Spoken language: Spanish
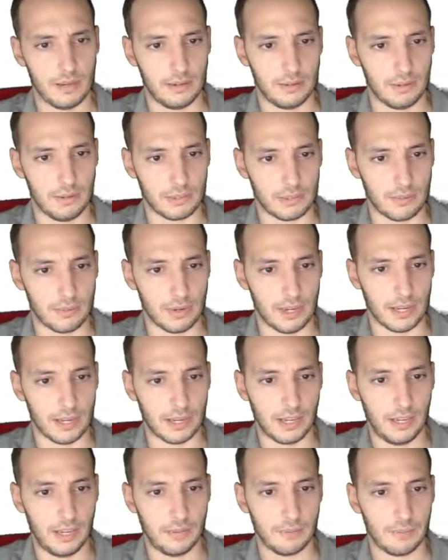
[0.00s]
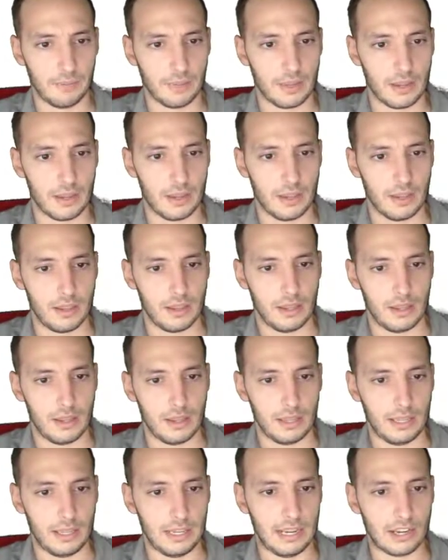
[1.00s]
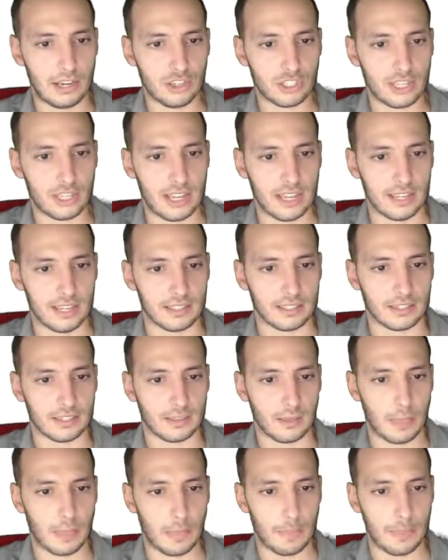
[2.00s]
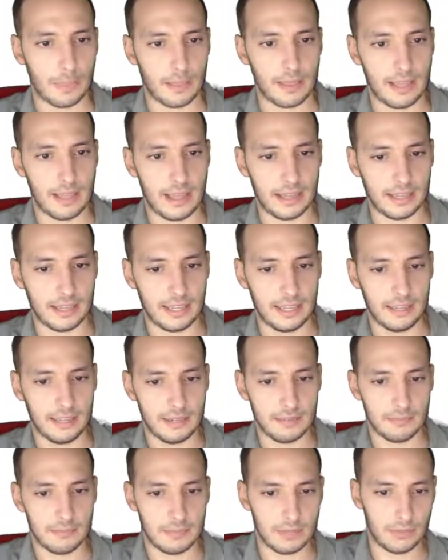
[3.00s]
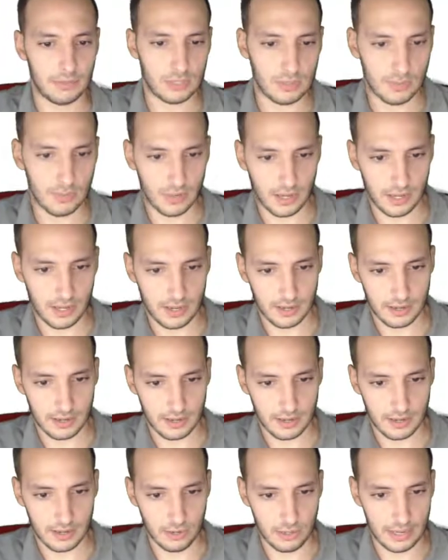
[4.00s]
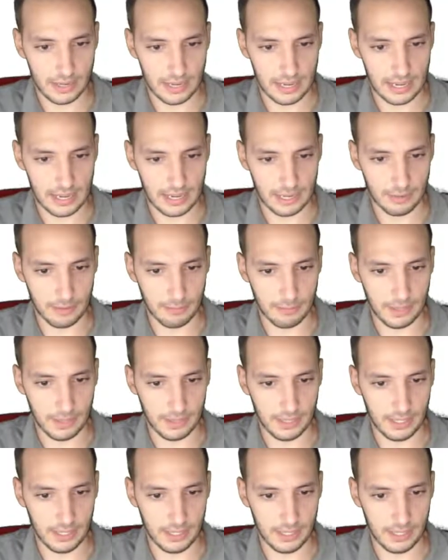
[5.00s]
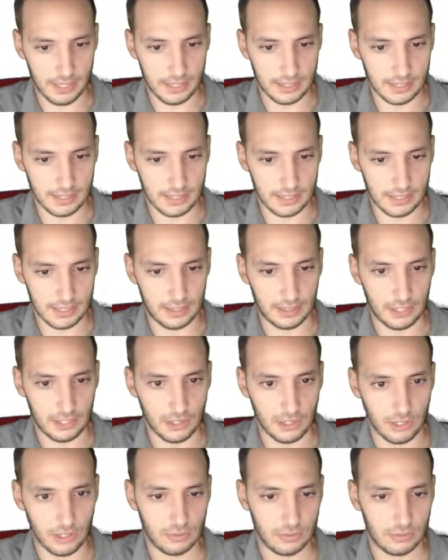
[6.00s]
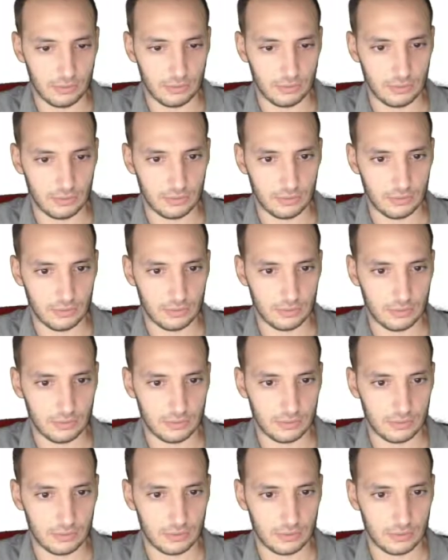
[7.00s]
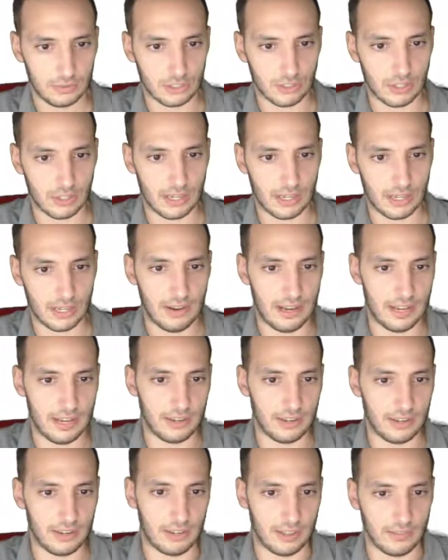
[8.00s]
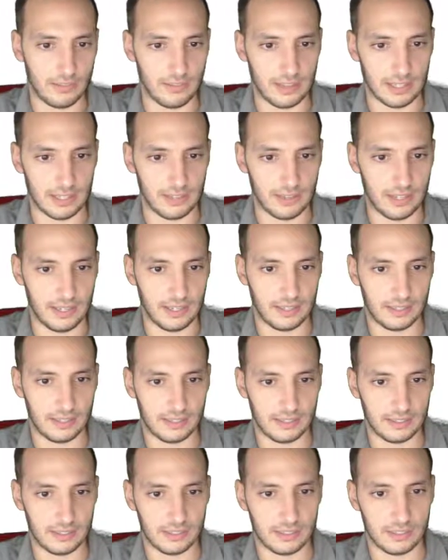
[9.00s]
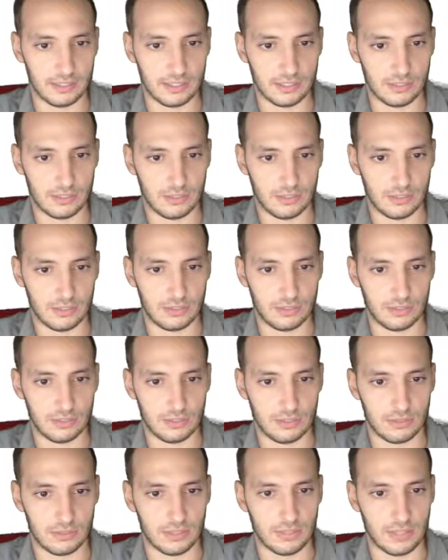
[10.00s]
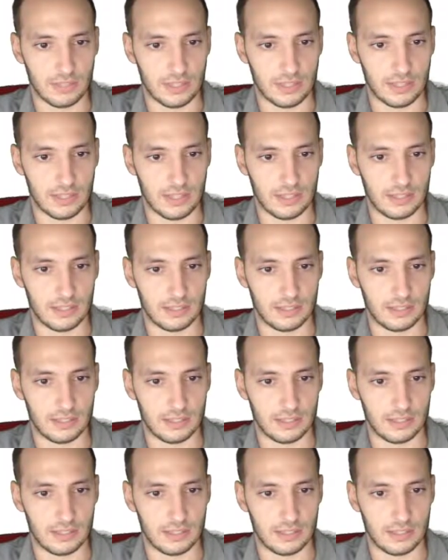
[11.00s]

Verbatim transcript: lo vamos a poner aquí. Y la cosa es, aquí vamos a poner lo de Aritmetic exception. Eso de Javalan no hace falta, ¿vale? Esto no hace falta.